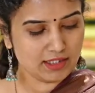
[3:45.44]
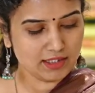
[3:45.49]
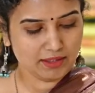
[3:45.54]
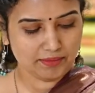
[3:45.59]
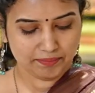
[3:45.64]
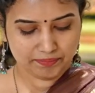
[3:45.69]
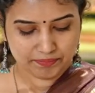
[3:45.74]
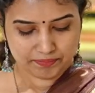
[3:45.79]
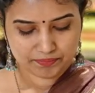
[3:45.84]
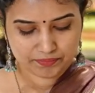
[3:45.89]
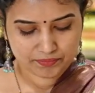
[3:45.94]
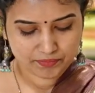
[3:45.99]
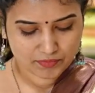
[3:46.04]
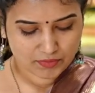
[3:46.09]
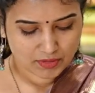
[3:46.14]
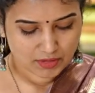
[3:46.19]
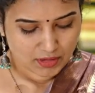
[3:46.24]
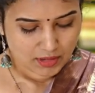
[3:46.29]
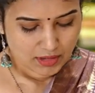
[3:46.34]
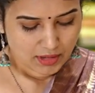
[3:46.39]
అండి
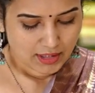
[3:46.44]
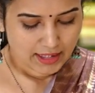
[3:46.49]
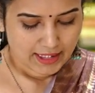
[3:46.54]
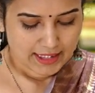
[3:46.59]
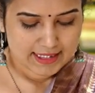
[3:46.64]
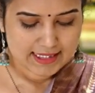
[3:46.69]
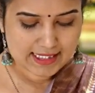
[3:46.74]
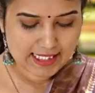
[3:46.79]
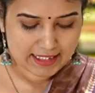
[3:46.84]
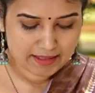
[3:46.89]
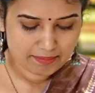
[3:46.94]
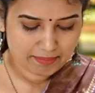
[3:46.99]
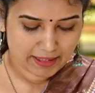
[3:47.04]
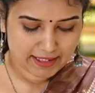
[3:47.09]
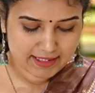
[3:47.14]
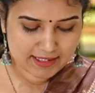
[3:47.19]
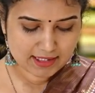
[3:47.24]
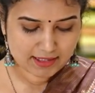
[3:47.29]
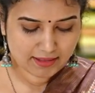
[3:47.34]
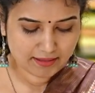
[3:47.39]
ఈ సారీ
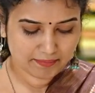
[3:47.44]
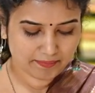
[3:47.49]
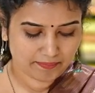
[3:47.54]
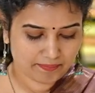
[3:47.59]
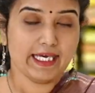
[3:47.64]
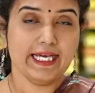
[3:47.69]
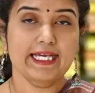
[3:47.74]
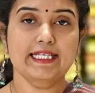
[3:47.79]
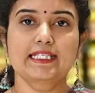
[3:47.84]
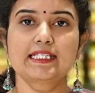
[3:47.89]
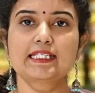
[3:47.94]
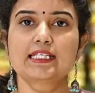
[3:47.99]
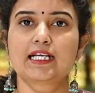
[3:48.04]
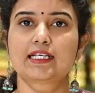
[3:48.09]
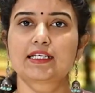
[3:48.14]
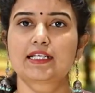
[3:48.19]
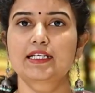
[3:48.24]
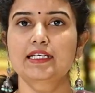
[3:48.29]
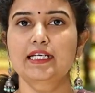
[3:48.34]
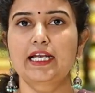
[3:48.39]
ప్రైసింగ్ ఎయిటీన్
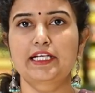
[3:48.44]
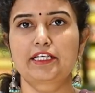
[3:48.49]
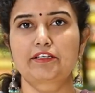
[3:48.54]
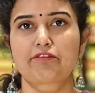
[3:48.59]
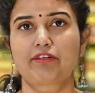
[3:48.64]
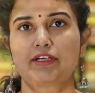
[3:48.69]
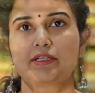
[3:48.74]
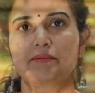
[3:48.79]
హండ్రెడ్ నైంటీ